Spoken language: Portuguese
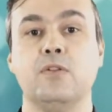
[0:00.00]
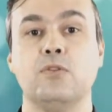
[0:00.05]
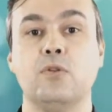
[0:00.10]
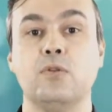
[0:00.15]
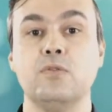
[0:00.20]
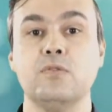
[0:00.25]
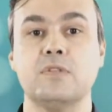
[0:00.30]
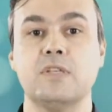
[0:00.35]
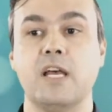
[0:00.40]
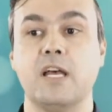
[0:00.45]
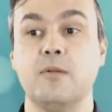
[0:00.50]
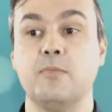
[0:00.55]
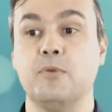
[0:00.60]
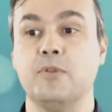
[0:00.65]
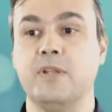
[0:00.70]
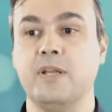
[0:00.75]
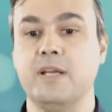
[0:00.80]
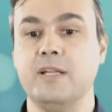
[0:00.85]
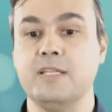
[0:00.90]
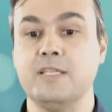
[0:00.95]
Todo o cérebro
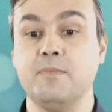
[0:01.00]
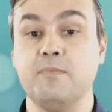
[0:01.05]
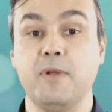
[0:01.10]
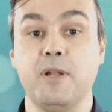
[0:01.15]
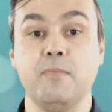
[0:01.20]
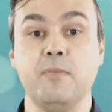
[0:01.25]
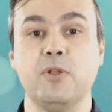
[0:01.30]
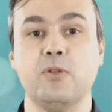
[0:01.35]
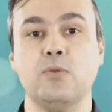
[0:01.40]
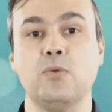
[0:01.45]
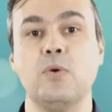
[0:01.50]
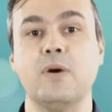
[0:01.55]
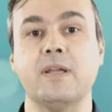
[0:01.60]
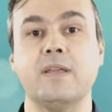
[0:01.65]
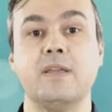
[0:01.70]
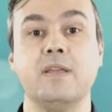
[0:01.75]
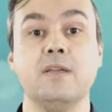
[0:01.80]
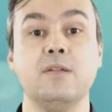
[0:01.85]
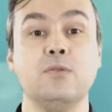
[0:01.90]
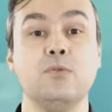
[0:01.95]
dele experimentou
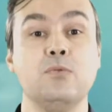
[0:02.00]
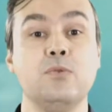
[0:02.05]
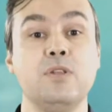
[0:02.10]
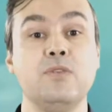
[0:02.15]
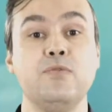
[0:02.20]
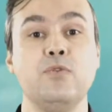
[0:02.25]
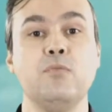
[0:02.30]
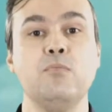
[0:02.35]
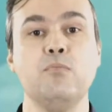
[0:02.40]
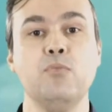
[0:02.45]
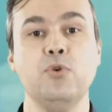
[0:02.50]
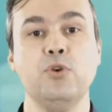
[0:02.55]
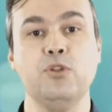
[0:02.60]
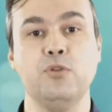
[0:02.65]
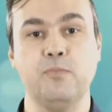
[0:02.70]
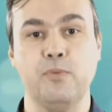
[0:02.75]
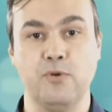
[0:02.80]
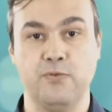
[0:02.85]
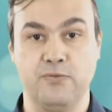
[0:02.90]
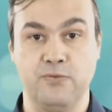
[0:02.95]
aquilo num nível
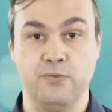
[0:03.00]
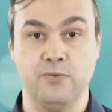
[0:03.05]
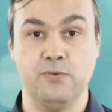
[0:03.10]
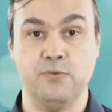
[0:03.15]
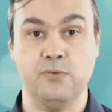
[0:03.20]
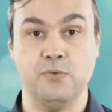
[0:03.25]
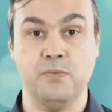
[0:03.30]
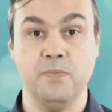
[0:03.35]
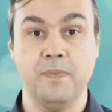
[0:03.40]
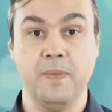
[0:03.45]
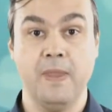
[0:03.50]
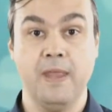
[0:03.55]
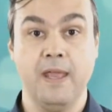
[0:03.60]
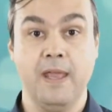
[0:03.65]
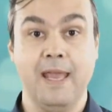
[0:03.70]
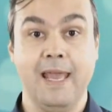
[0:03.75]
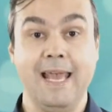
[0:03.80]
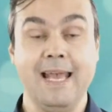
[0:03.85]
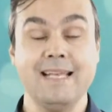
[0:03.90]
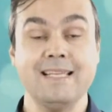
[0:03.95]
muito profundo.
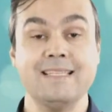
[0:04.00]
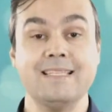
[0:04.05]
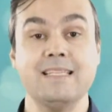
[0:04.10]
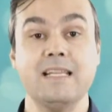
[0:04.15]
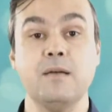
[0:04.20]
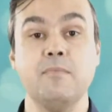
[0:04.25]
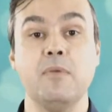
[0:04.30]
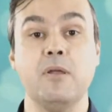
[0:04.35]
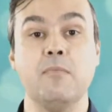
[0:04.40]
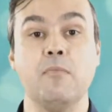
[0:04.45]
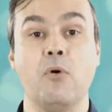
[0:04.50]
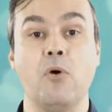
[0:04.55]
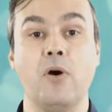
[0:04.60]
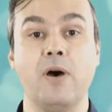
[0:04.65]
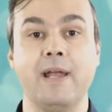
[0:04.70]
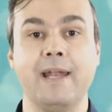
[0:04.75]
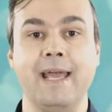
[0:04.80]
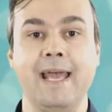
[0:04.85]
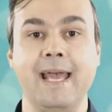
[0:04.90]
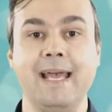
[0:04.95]
Esta
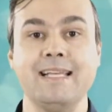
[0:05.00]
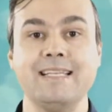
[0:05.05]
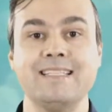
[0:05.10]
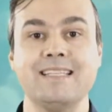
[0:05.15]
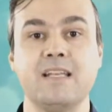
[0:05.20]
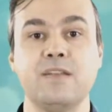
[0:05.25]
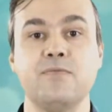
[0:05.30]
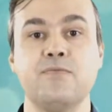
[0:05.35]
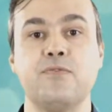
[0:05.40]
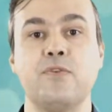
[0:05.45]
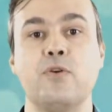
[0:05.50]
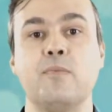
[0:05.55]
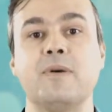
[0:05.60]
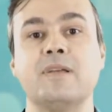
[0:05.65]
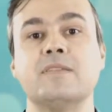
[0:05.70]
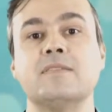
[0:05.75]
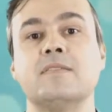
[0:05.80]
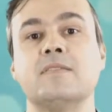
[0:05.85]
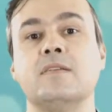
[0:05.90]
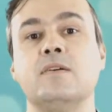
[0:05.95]
memória, esta
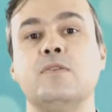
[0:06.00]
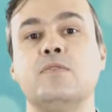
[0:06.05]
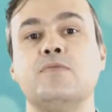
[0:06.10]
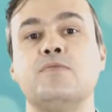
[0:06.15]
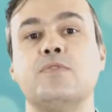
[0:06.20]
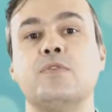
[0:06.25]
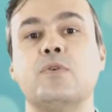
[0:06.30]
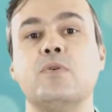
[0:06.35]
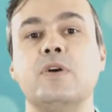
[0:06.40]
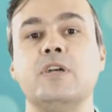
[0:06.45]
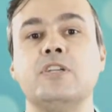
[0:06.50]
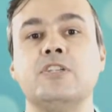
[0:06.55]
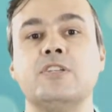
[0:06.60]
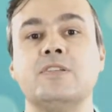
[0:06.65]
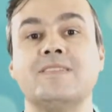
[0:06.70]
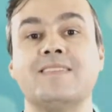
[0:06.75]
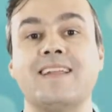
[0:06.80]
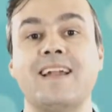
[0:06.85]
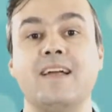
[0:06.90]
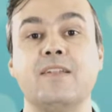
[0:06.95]
informação ficou
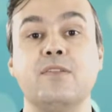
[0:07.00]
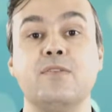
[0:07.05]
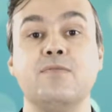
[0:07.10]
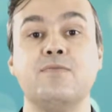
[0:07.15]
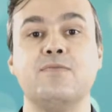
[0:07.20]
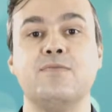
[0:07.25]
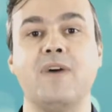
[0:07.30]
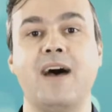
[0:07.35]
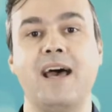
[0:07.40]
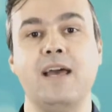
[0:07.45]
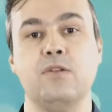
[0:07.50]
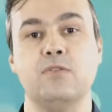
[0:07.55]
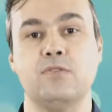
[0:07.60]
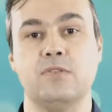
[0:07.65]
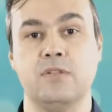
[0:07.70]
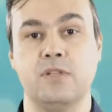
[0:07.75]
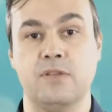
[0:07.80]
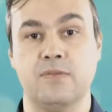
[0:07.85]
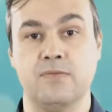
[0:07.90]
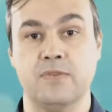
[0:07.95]
registrada em
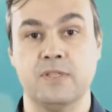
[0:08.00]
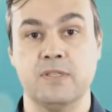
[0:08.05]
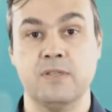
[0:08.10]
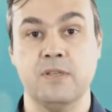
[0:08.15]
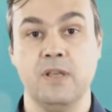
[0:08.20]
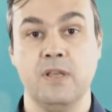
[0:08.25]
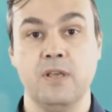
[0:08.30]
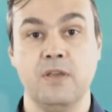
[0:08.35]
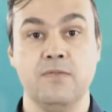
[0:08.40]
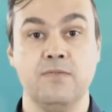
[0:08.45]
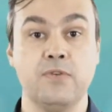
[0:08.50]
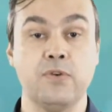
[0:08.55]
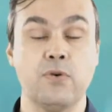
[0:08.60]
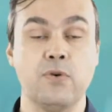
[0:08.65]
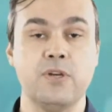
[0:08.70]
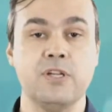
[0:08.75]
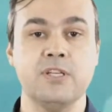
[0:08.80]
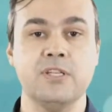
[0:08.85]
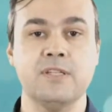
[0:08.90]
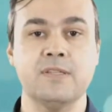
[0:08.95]
vários níveis.
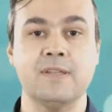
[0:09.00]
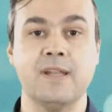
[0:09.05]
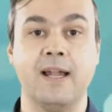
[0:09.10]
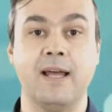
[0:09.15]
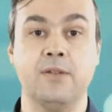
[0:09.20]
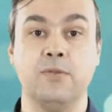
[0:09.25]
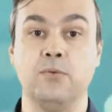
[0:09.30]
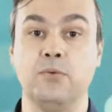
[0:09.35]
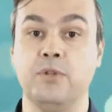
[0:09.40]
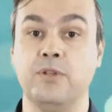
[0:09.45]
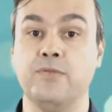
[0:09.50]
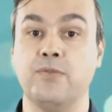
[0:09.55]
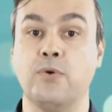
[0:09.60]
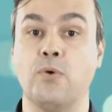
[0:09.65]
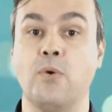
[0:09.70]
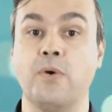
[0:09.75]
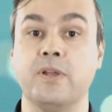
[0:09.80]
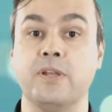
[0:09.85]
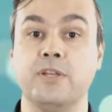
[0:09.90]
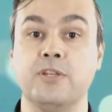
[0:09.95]
Ficou registrado no nível
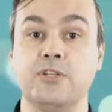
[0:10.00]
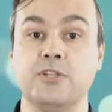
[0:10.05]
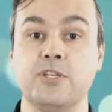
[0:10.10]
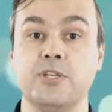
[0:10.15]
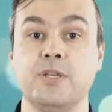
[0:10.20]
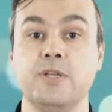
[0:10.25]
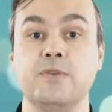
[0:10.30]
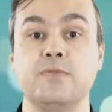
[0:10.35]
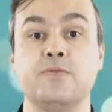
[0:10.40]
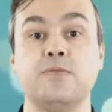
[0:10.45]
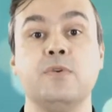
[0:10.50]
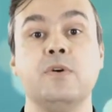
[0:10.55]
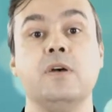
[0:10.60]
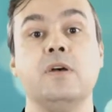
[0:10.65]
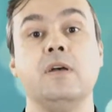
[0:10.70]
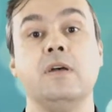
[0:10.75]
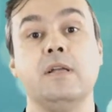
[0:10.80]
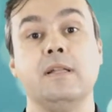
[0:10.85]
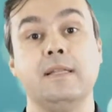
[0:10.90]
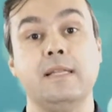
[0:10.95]
cognitivo,
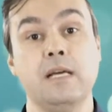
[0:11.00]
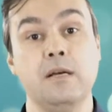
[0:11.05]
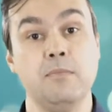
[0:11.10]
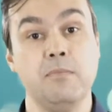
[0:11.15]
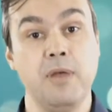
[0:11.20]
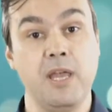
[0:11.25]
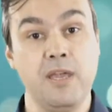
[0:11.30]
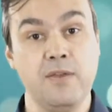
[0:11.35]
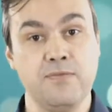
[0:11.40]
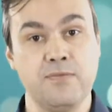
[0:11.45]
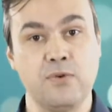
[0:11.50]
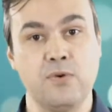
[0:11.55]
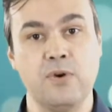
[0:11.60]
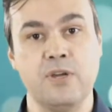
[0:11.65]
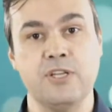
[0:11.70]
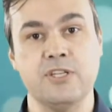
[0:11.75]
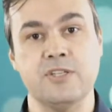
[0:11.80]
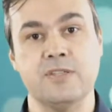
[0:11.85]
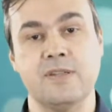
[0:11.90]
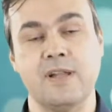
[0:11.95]
também ficou
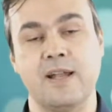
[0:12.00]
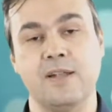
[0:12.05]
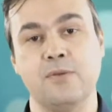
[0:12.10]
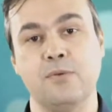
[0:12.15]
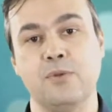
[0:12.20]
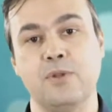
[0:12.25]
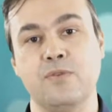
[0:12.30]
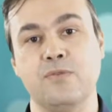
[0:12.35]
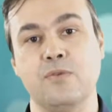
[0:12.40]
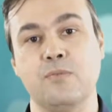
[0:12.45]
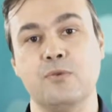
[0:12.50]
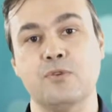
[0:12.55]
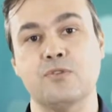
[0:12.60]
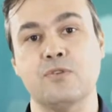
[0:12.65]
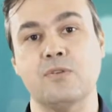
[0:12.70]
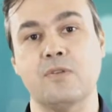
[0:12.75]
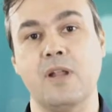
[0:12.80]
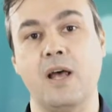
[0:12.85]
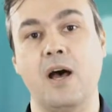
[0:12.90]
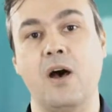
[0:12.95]
registrado no nível
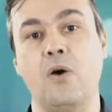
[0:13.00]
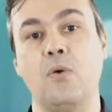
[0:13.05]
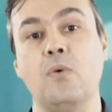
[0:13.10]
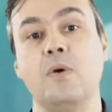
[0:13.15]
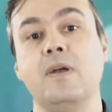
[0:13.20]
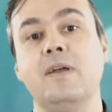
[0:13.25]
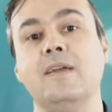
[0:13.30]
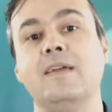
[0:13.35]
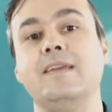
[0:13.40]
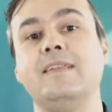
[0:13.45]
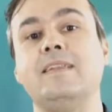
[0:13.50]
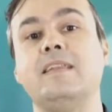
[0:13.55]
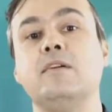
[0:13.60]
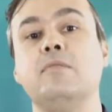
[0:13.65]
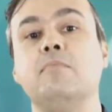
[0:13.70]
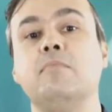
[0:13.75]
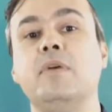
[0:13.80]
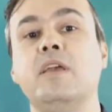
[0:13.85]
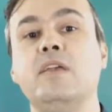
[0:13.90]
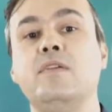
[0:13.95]
emocional e
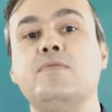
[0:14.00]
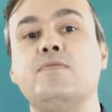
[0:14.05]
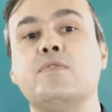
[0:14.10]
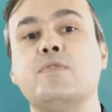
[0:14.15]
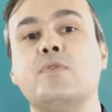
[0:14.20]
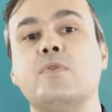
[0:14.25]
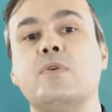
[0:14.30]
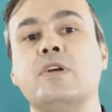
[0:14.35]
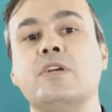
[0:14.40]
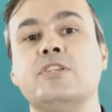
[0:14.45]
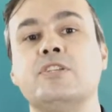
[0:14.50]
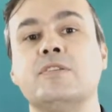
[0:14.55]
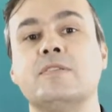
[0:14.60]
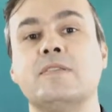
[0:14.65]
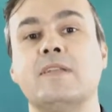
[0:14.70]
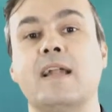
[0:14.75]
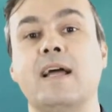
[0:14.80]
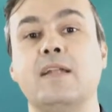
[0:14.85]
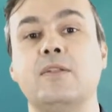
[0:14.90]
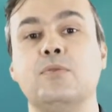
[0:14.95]
também ficou
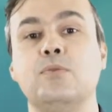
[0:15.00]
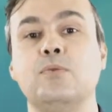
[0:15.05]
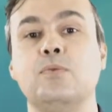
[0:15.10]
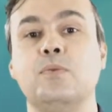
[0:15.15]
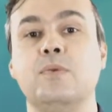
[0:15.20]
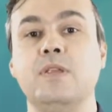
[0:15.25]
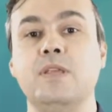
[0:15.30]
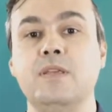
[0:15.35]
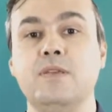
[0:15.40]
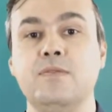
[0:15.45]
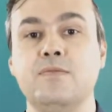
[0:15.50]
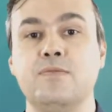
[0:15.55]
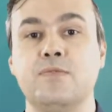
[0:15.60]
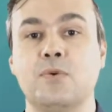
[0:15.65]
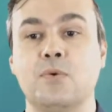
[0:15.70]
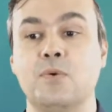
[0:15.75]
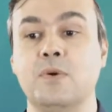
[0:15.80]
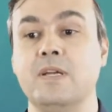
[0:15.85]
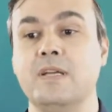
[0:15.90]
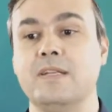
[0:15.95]
registrado no
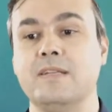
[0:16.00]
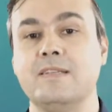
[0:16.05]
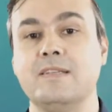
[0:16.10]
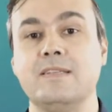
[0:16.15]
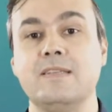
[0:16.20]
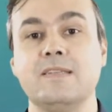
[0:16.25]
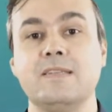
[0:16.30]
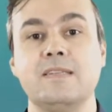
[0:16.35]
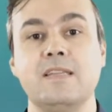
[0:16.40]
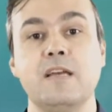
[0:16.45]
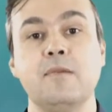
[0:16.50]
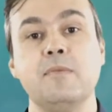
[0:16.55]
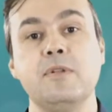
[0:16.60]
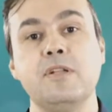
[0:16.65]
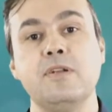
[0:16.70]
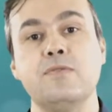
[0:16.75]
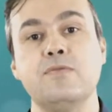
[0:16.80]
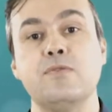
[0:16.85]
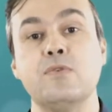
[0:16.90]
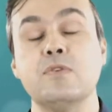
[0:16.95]
nível de sistema
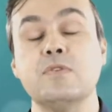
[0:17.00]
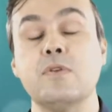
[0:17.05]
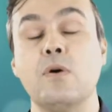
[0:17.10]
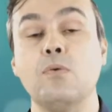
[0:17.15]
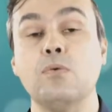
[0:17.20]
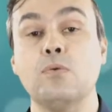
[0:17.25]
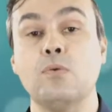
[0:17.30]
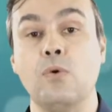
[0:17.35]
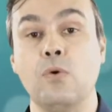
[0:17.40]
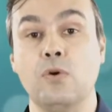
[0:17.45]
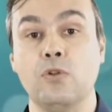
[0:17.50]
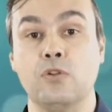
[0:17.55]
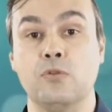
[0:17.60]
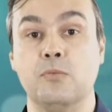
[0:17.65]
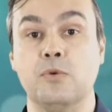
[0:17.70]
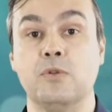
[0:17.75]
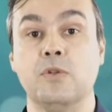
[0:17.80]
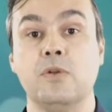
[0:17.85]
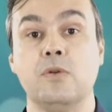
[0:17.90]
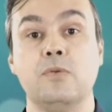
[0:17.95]
nervoso
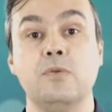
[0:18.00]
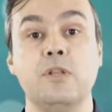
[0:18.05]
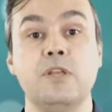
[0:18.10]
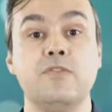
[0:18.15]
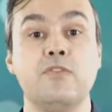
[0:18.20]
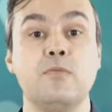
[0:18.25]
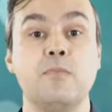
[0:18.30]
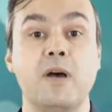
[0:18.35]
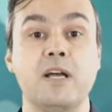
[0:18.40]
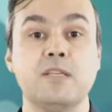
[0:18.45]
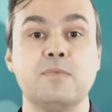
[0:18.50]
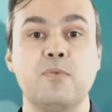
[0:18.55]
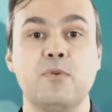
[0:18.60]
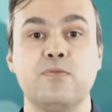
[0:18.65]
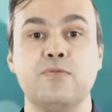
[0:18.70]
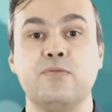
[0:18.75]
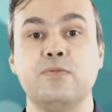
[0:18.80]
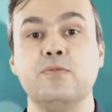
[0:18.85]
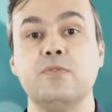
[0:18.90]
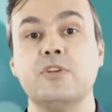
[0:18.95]
autônomo, um nível mais
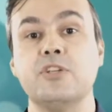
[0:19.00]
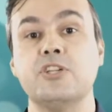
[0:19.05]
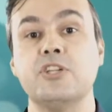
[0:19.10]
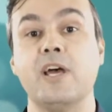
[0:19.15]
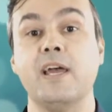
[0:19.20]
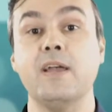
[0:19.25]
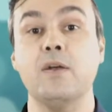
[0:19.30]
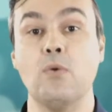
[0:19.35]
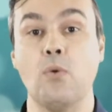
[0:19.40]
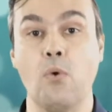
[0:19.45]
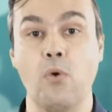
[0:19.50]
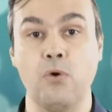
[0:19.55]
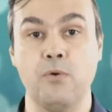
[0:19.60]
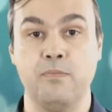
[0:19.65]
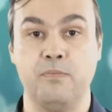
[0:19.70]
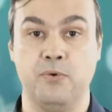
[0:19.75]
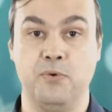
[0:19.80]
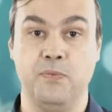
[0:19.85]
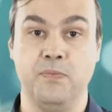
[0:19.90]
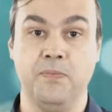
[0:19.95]
profundo que já é
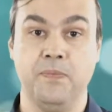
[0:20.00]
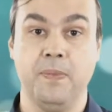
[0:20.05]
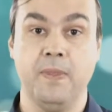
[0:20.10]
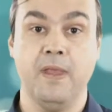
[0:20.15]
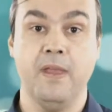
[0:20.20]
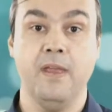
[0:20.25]
corpo.